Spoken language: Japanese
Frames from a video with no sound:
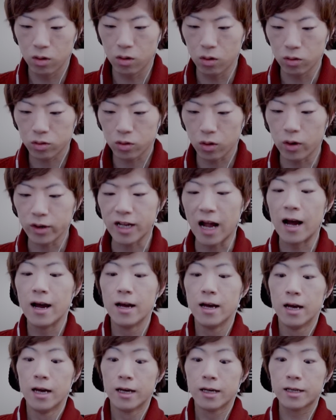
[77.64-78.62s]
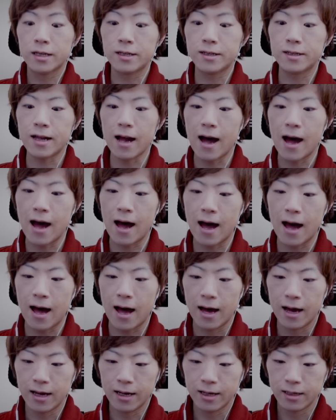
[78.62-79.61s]
お、おいた来たー
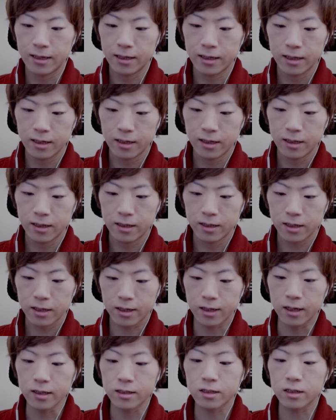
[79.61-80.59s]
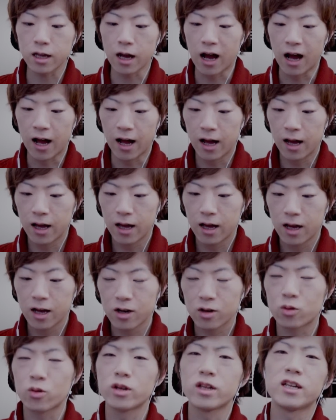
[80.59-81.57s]
勝った
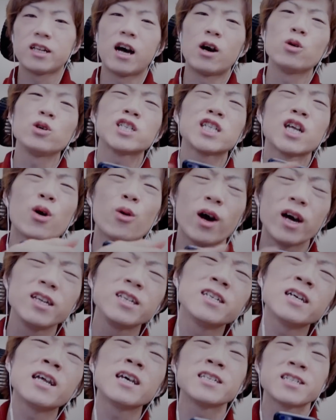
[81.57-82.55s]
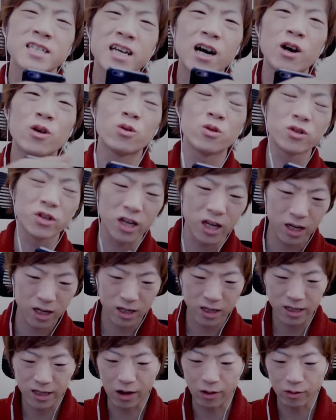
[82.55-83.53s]
これで倒した方がいいんじゃないですか、青鬼。
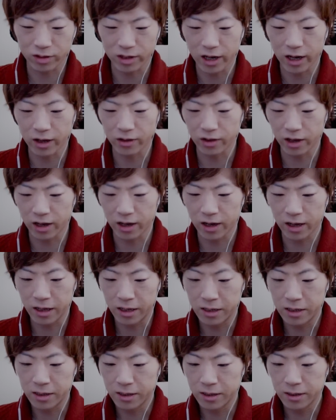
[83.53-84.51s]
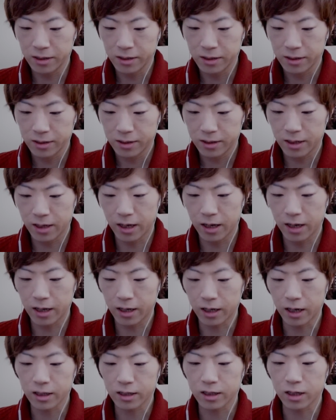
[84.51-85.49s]
倒せないよね。
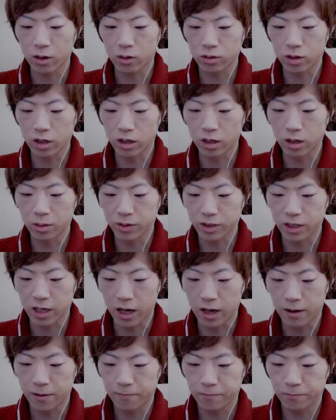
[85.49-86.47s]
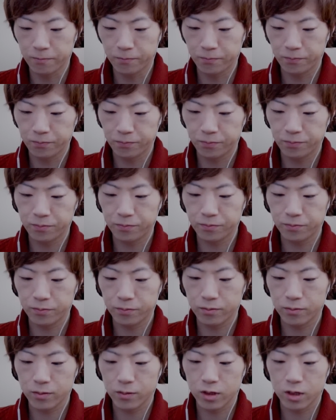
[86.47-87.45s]
えー、カッターを手に入れました。
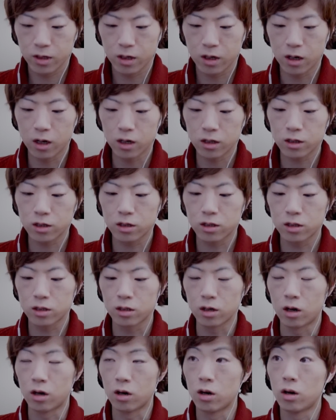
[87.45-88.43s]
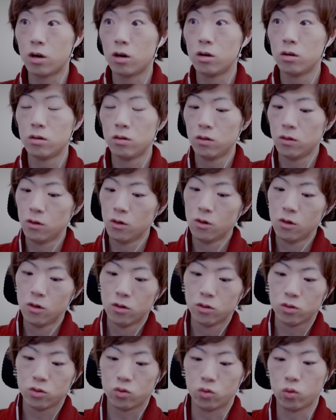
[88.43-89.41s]
カッター
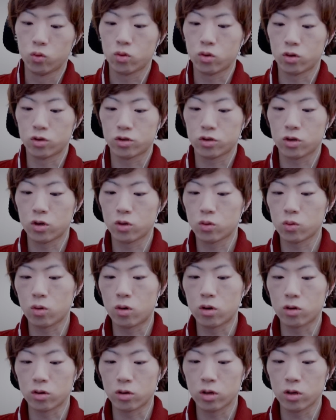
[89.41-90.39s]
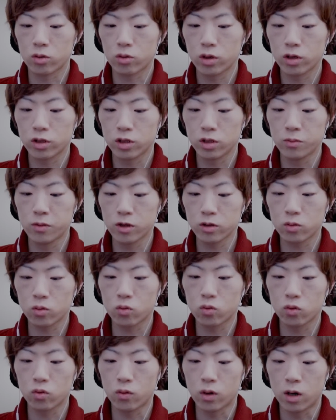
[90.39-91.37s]
どっか使うとこあるかなとりあえず今の
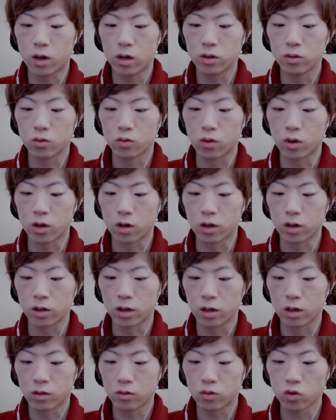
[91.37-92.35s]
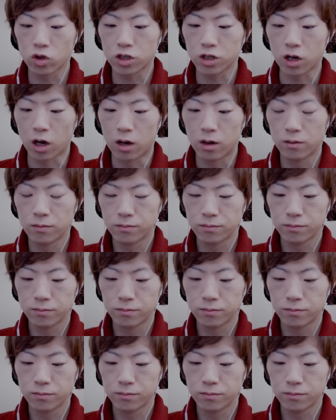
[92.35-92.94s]
ところはよくわからないこっちか